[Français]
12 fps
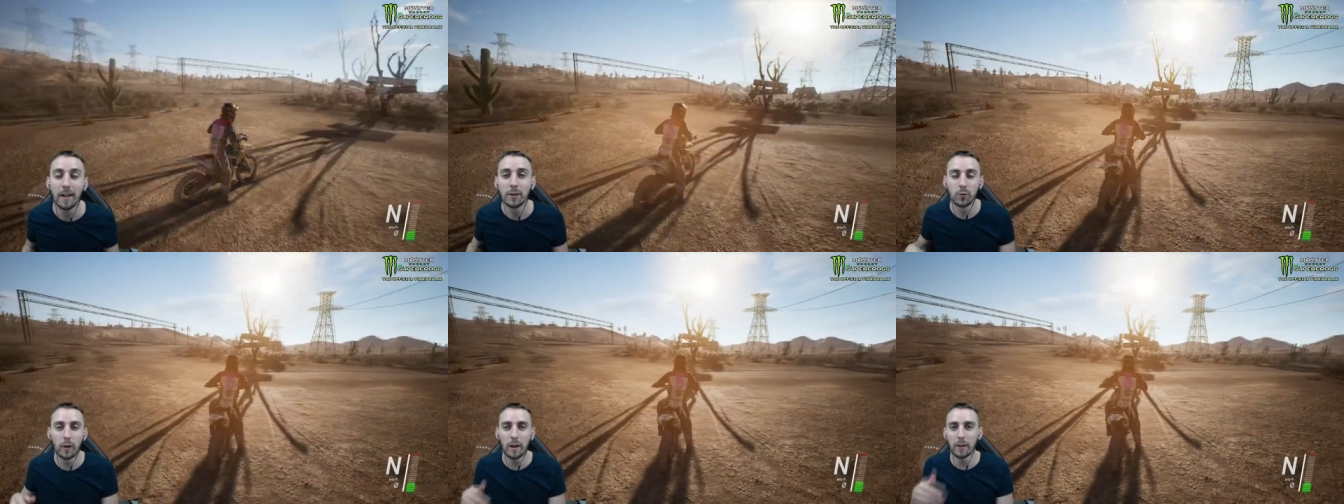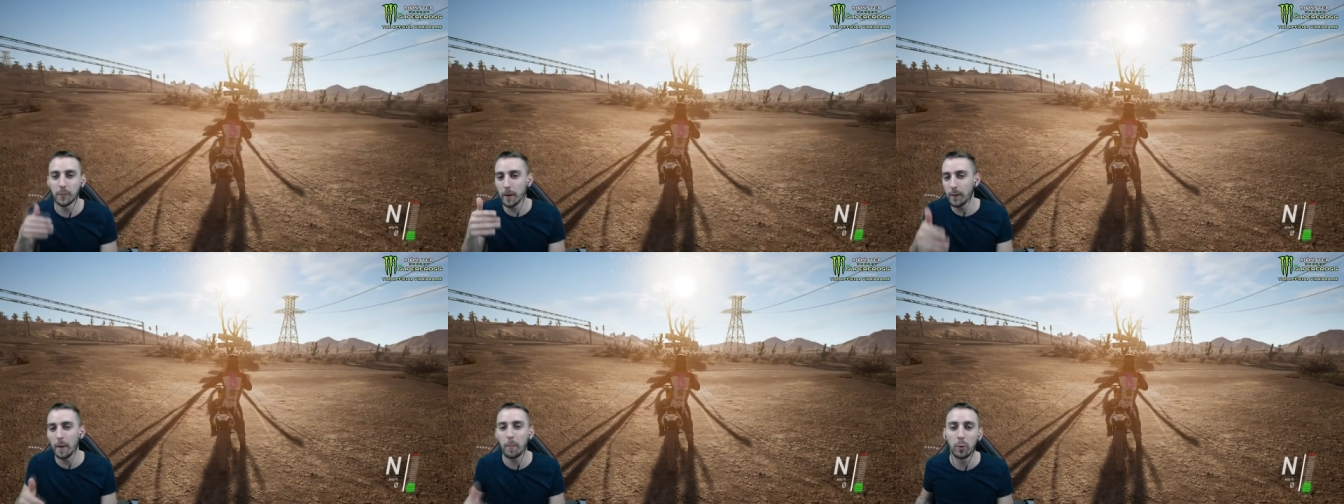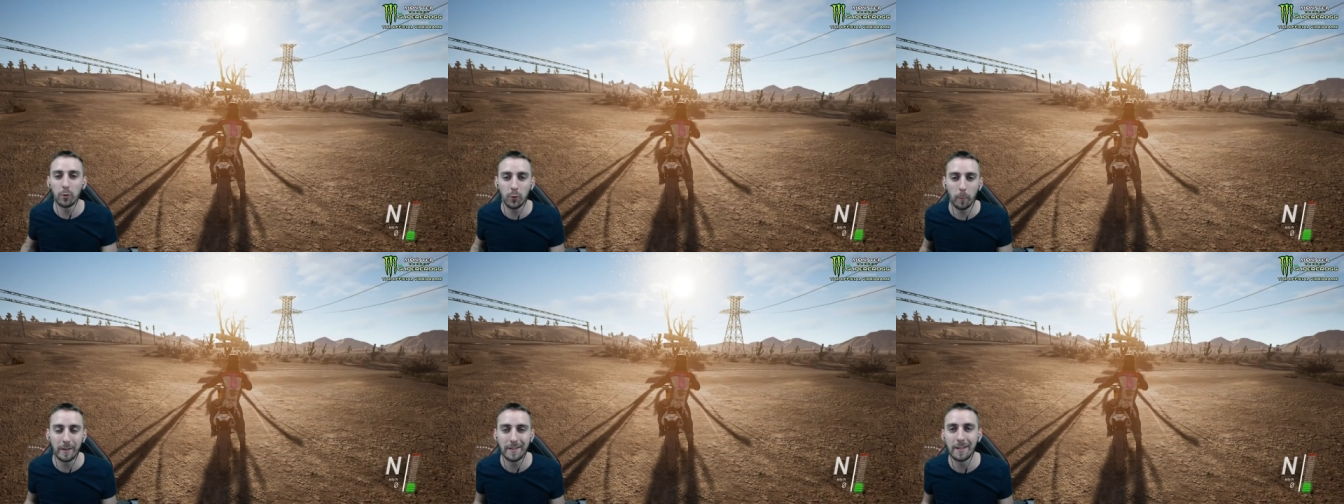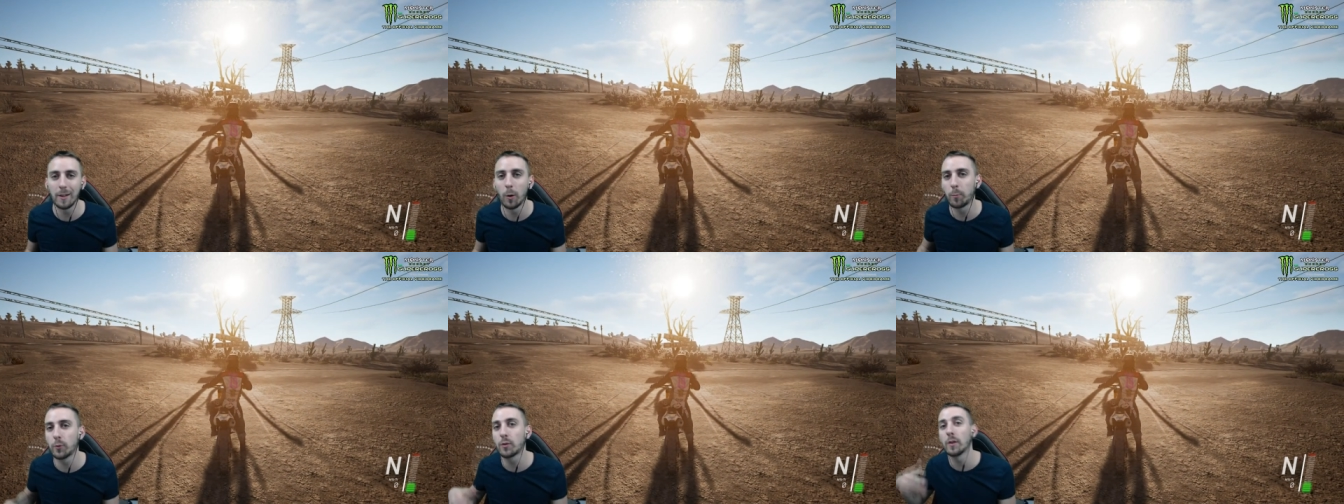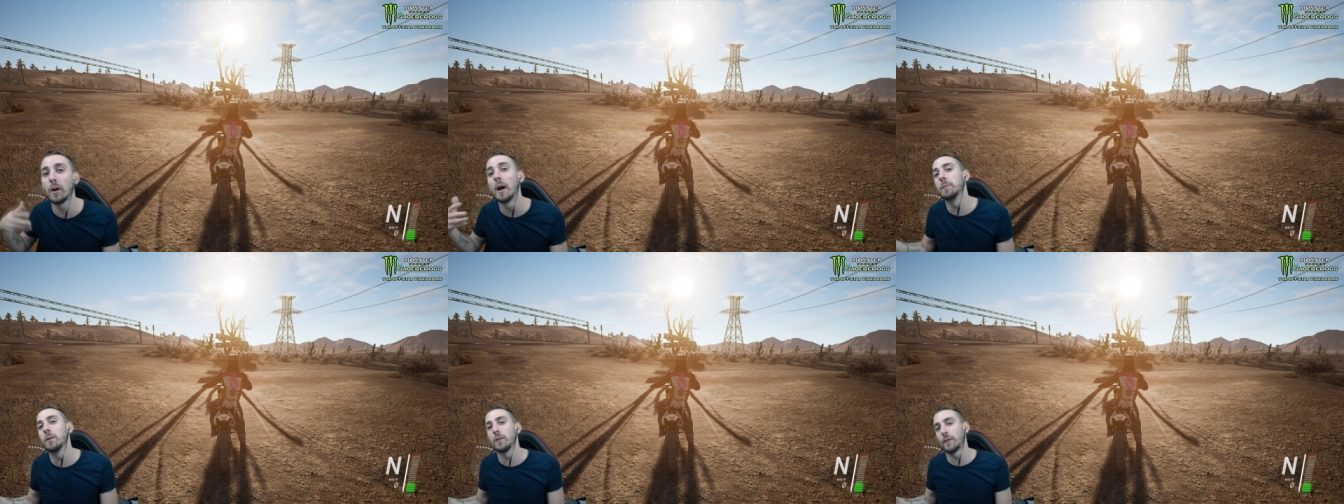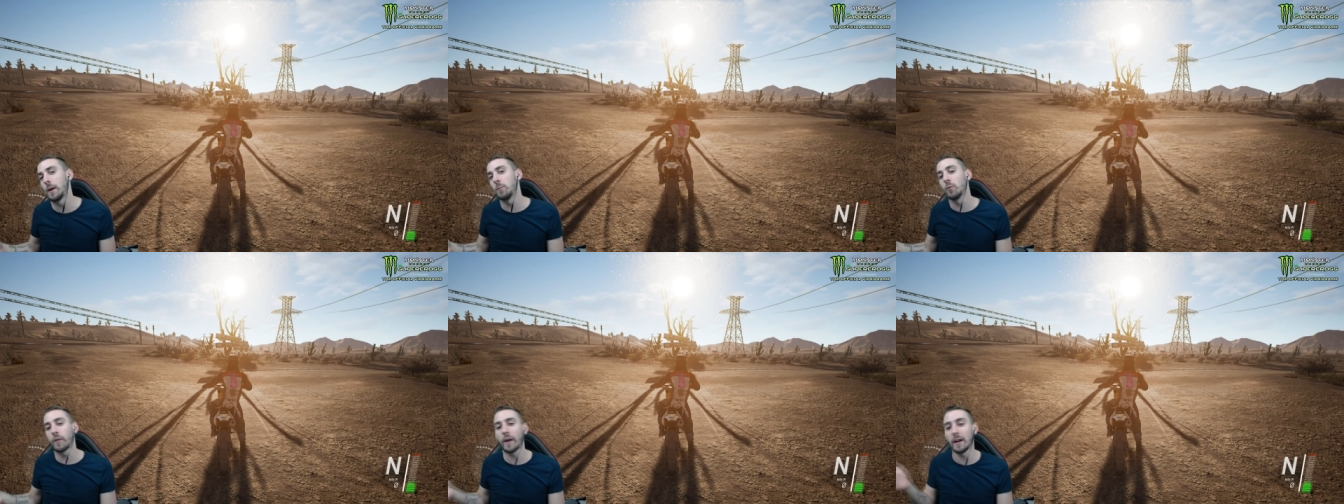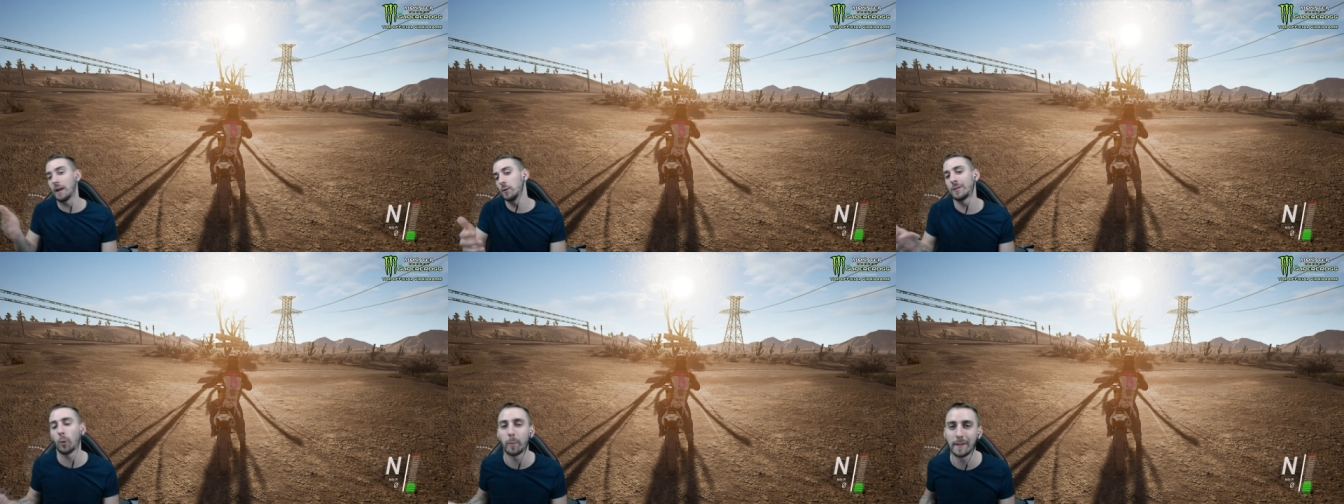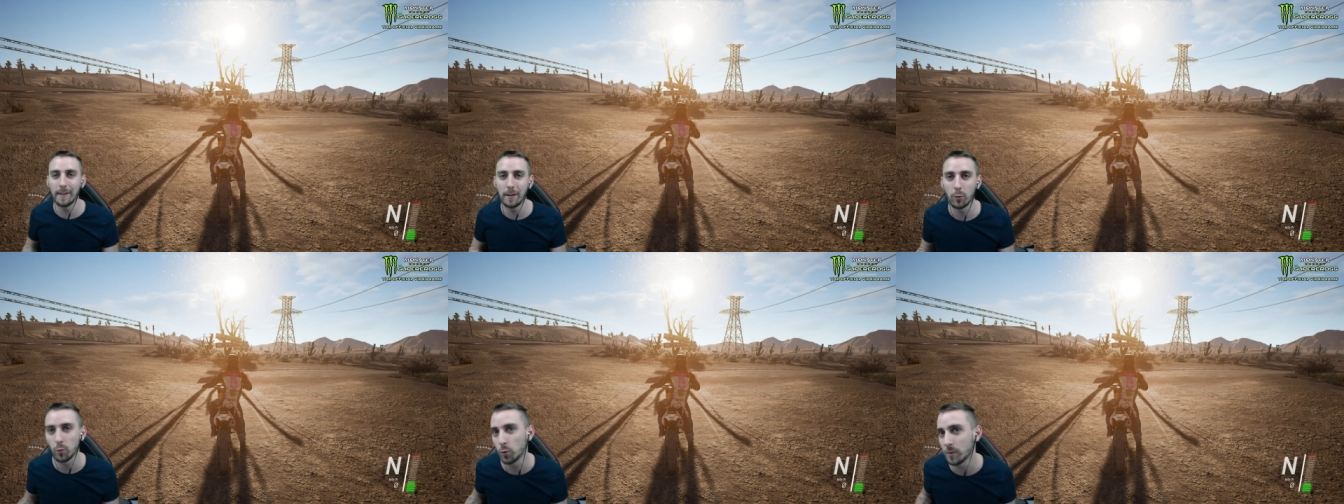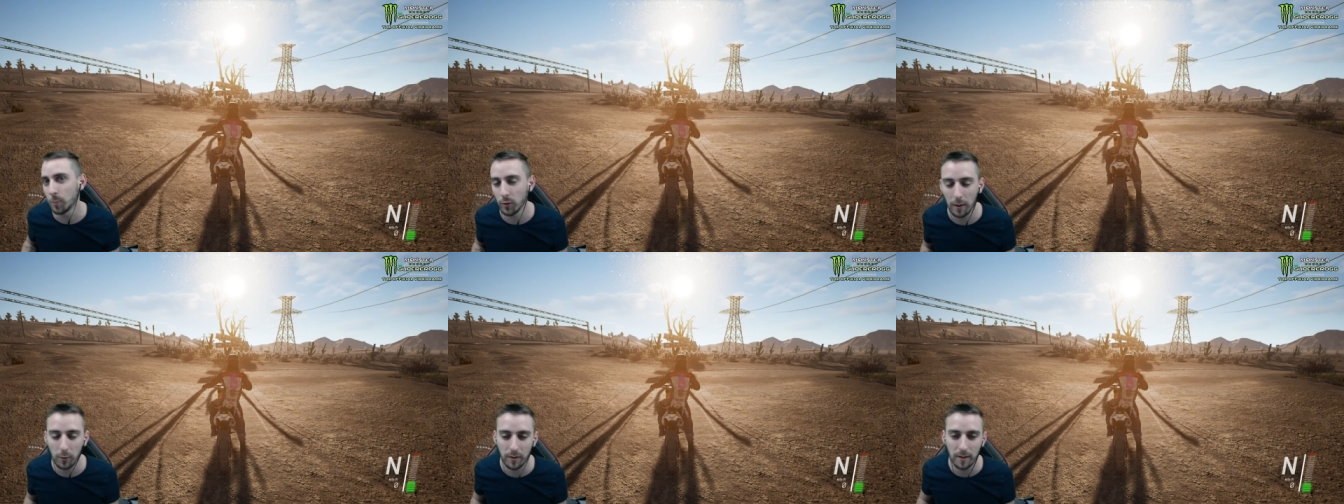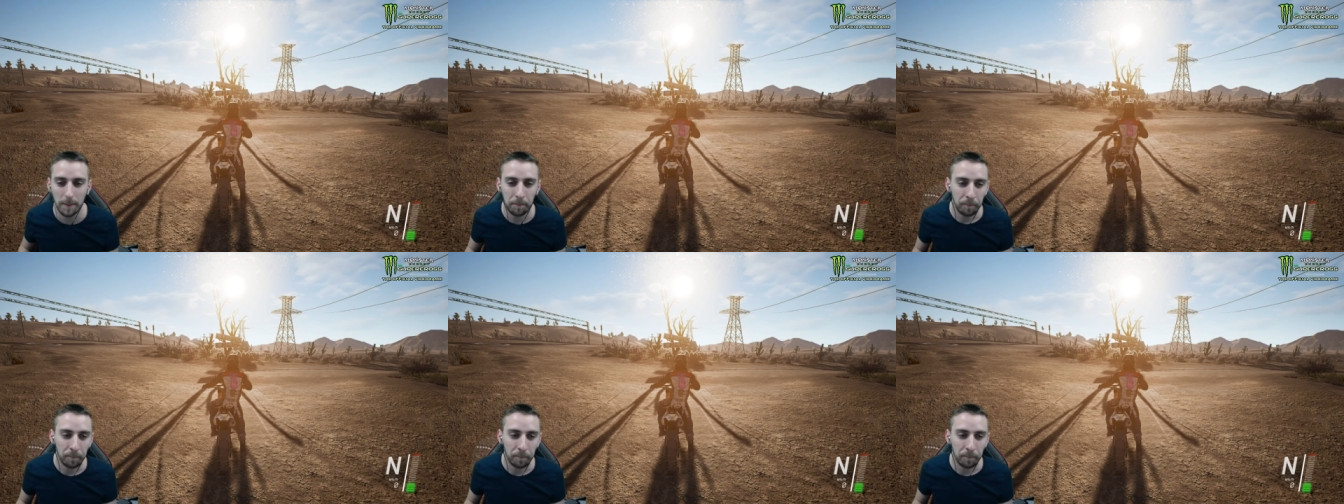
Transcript: Donc voilà, je préfère prendre sur PC. En plus, enfin mon frère l'a aussi sur PC, donc du coup c'est pour ça aussi.